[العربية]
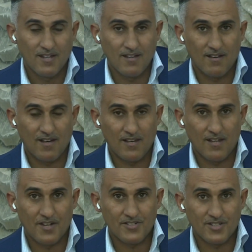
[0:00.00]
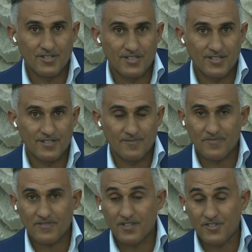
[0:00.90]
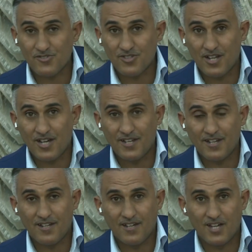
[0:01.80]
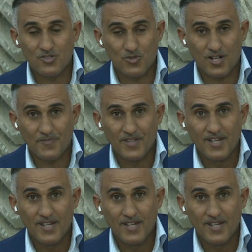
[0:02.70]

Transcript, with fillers: الأرجنتيني نرصد الآن الأجواء